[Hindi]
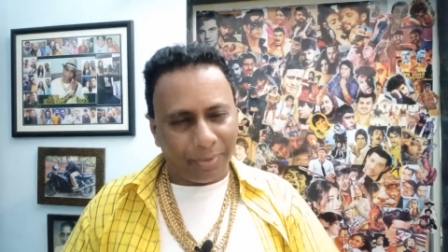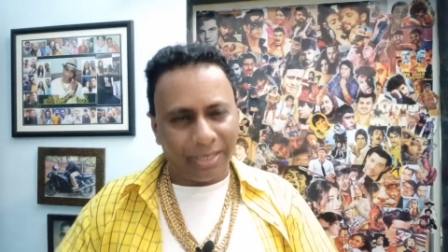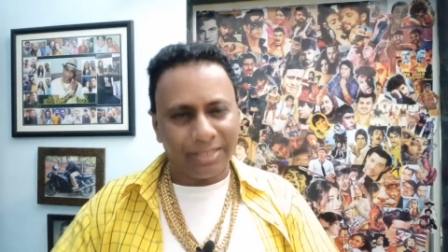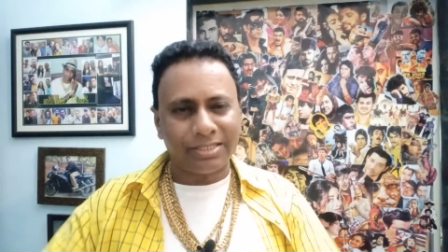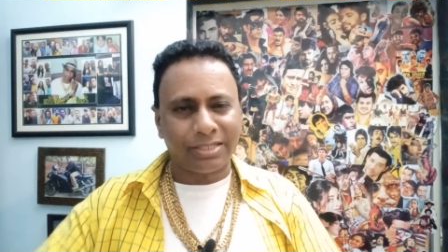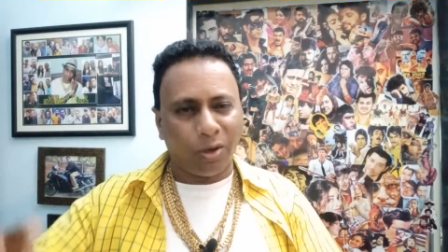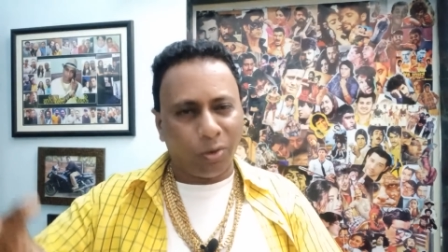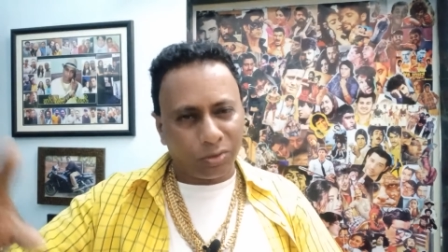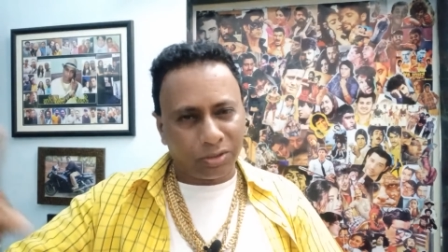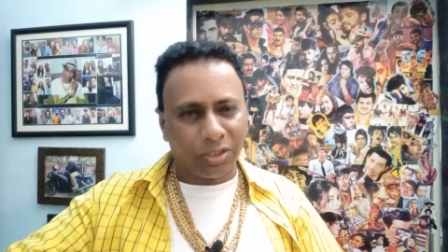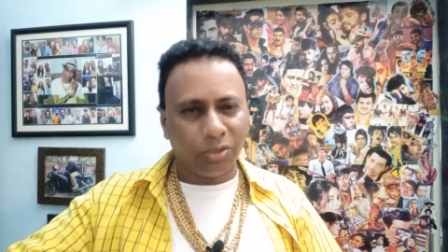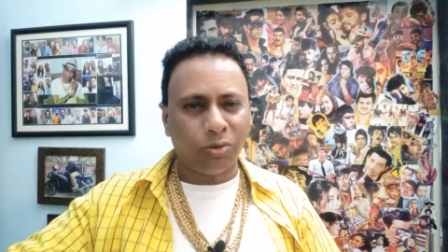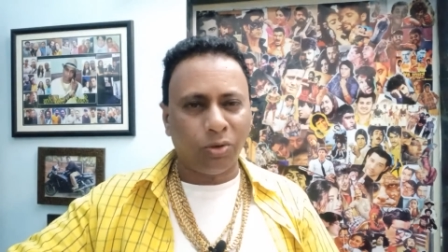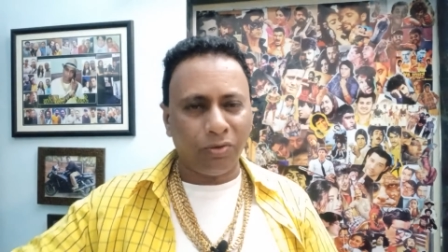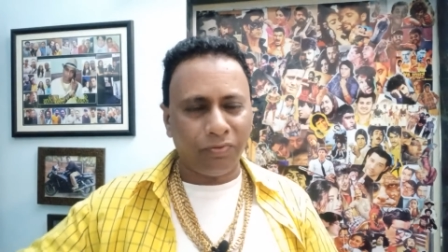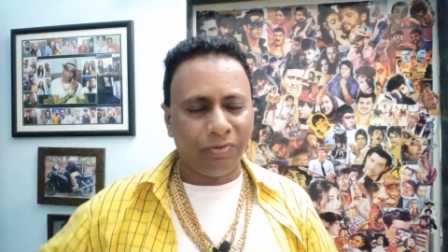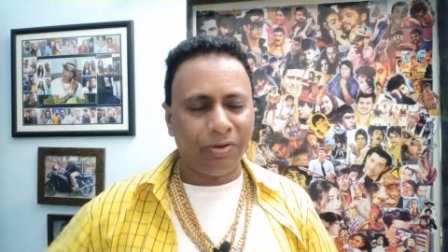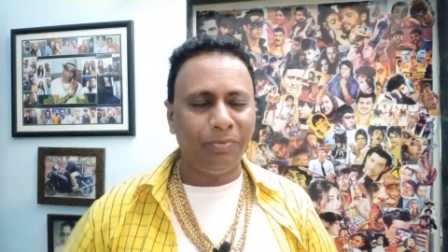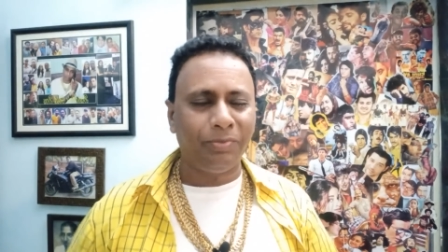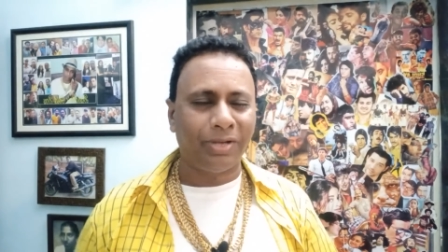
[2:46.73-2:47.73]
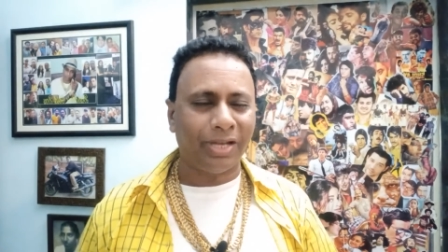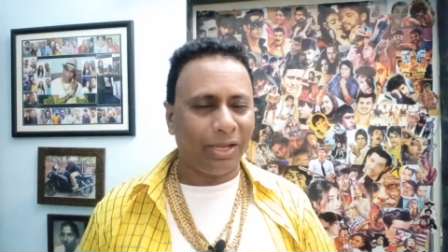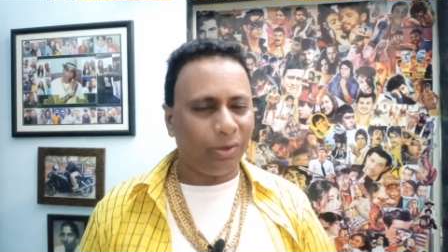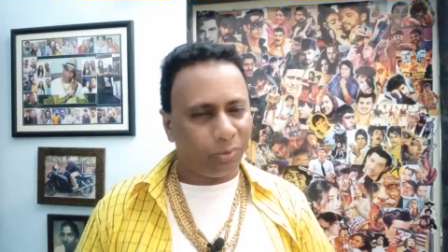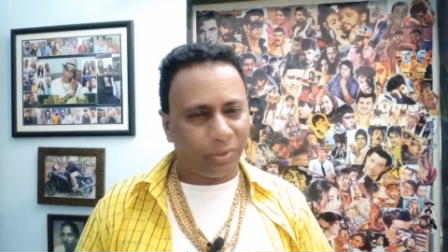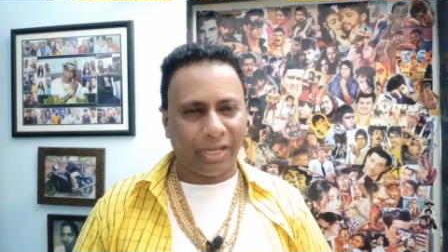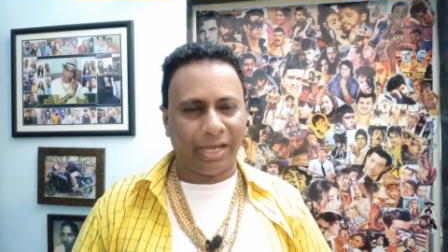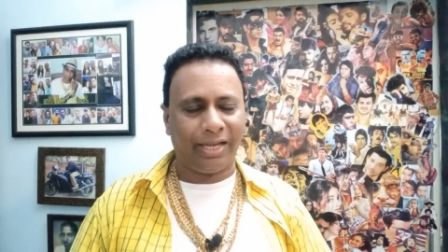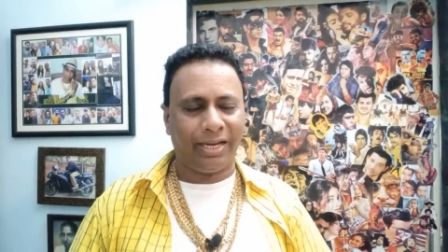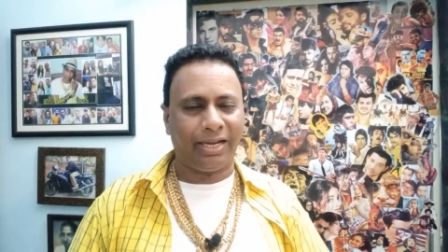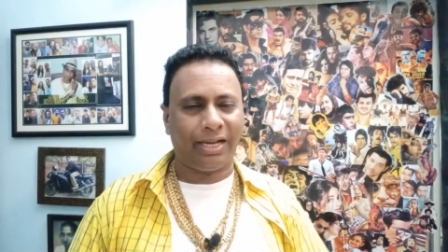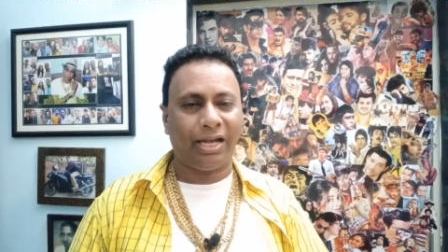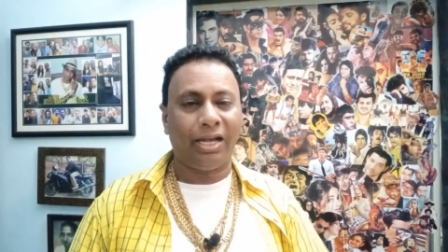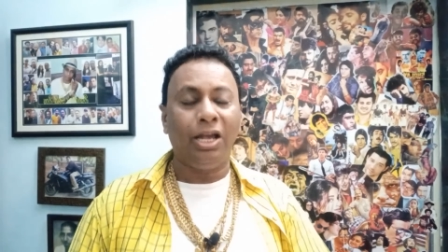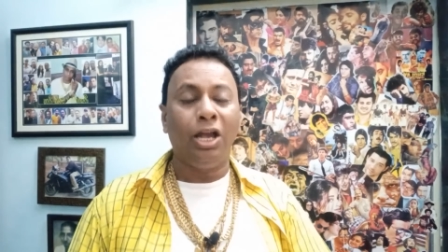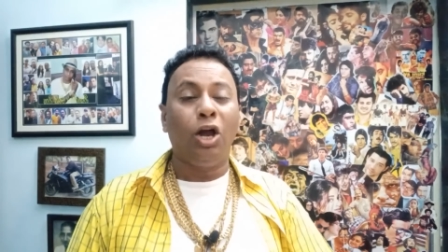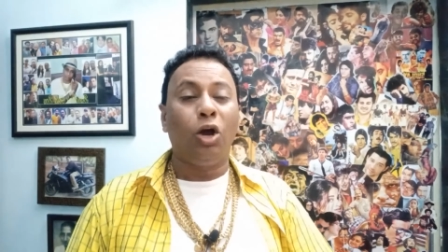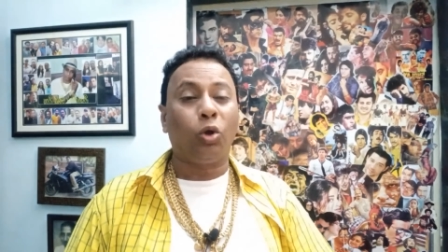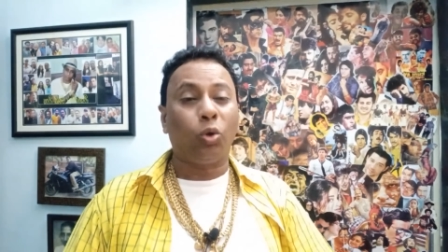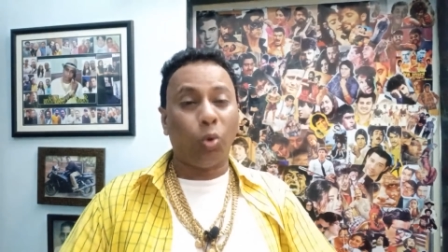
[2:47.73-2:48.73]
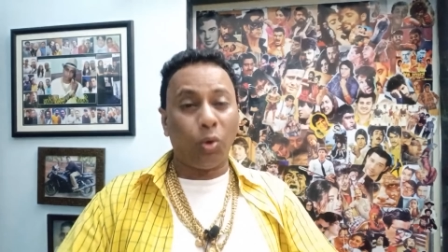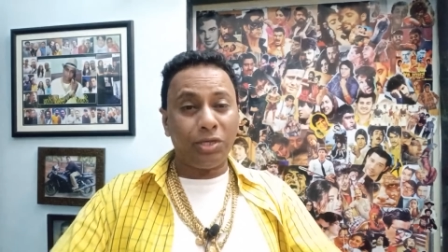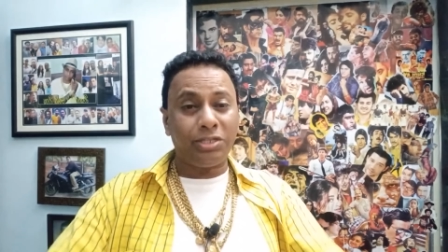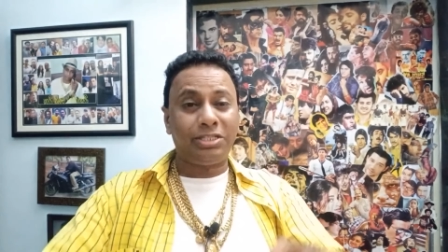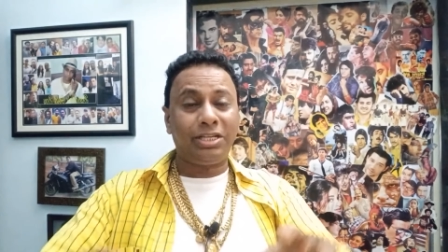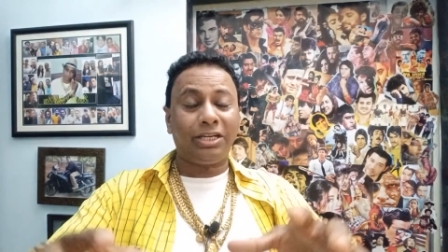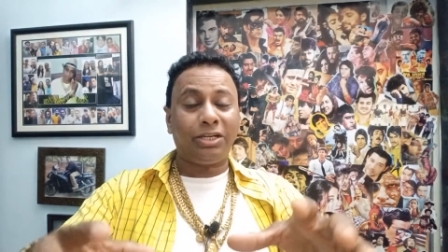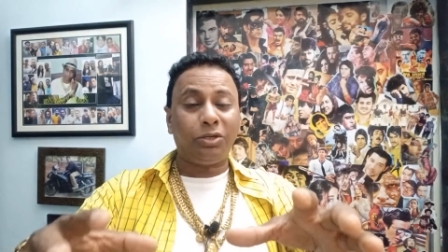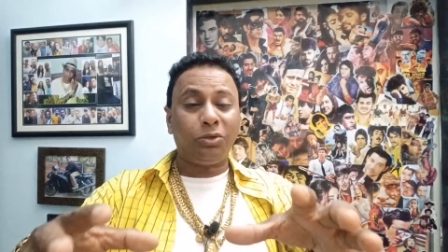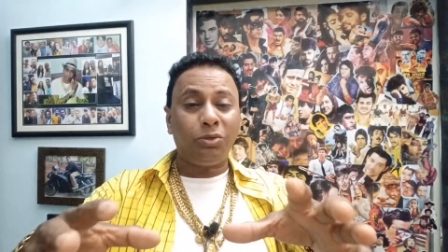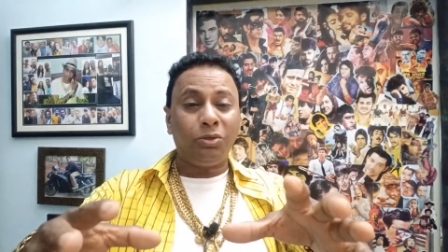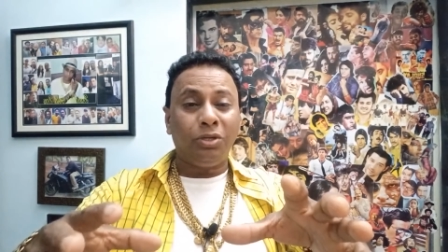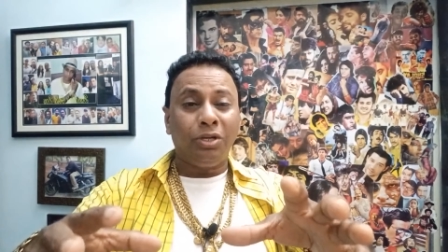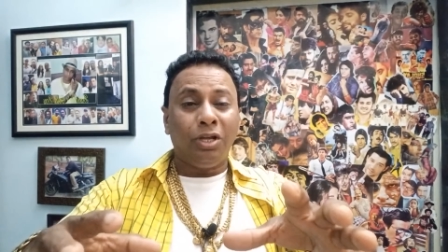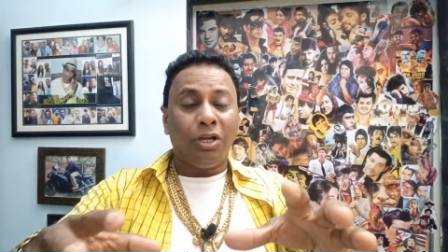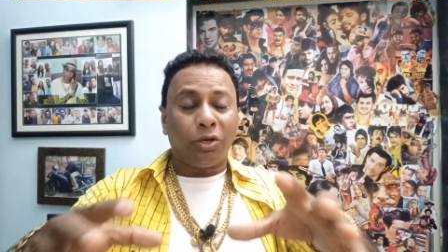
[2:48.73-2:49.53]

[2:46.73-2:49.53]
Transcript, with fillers: साउथ की कोई फिल्म का ही उठाया रहेगा रोहित शेट्टी